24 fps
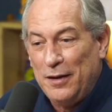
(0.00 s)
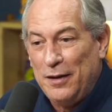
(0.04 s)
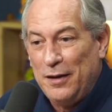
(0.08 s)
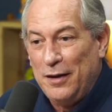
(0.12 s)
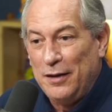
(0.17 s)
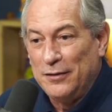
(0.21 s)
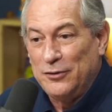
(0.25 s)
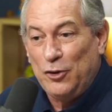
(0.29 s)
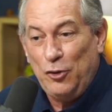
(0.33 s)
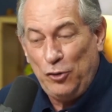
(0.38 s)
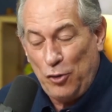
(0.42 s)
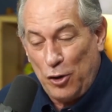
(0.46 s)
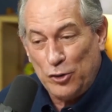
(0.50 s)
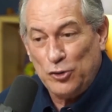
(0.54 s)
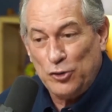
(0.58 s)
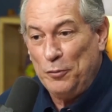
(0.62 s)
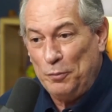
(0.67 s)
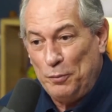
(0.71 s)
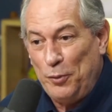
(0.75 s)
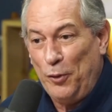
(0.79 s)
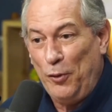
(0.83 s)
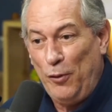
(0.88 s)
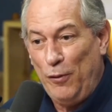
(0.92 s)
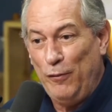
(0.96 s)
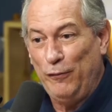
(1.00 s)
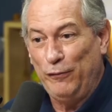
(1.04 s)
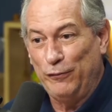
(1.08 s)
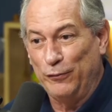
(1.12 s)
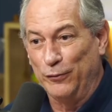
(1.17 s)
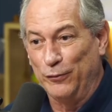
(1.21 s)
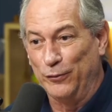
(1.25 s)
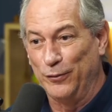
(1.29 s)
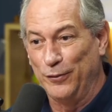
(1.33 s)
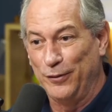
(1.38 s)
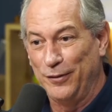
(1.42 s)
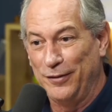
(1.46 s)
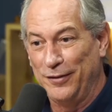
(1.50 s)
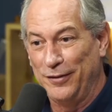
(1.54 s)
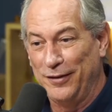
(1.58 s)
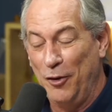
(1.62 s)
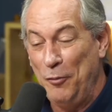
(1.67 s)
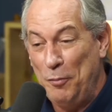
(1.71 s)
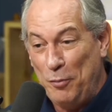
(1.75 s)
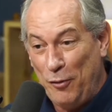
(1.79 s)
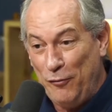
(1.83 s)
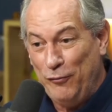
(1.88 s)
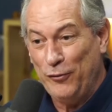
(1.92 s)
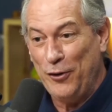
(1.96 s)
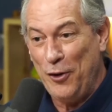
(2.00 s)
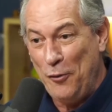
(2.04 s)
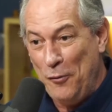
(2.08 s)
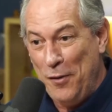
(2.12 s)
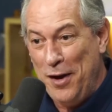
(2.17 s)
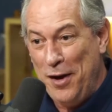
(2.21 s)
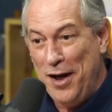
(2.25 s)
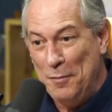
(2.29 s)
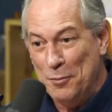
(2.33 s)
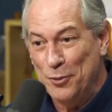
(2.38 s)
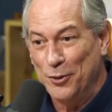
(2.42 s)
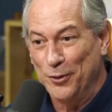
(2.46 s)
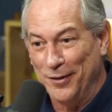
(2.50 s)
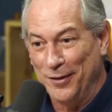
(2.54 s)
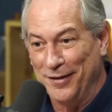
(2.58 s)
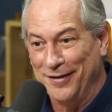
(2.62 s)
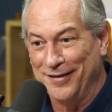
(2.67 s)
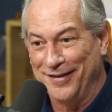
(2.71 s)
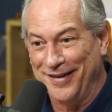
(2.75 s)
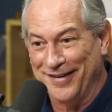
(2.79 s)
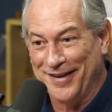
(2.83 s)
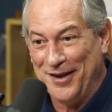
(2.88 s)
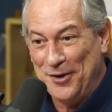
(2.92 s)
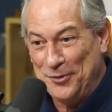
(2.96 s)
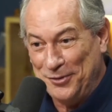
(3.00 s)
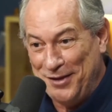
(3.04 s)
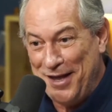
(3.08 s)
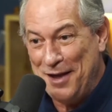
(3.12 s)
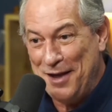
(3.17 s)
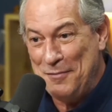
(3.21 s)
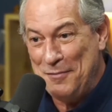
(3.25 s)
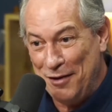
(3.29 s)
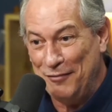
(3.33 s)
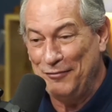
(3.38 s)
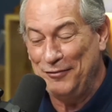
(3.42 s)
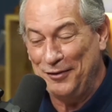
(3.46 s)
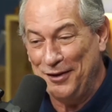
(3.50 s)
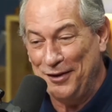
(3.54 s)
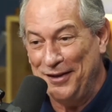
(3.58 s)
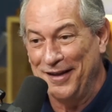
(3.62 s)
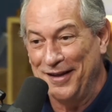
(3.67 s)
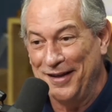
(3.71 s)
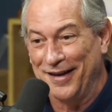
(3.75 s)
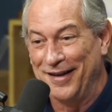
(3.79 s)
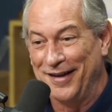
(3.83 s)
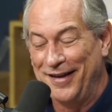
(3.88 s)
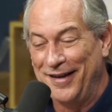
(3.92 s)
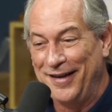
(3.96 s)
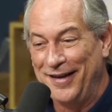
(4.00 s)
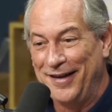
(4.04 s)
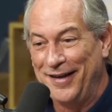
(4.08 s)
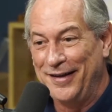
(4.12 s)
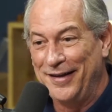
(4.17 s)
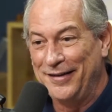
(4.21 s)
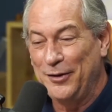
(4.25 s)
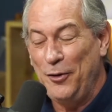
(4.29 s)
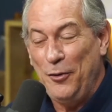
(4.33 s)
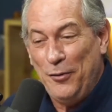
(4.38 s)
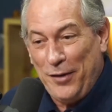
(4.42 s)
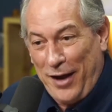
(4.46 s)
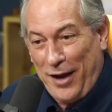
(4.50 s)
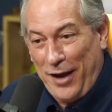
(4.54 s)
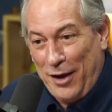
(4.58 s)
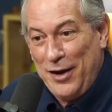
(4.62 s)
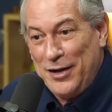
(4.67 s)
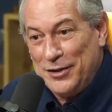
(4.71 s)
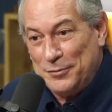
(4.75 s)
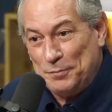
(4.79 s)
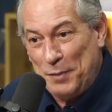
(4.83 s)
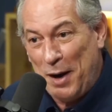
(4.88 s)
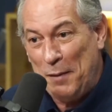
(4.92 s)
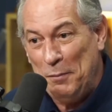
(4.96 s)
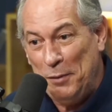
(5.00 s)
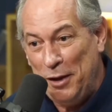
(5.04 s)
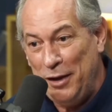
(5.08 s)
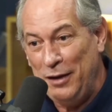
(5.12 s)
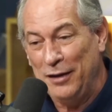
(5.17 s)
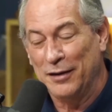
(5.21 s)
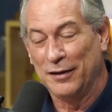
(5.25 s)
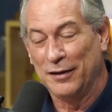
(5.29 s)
São nosso povo. É um povo que eu amo, a quem eu dei a minha vida. Então eu quero eles para mim.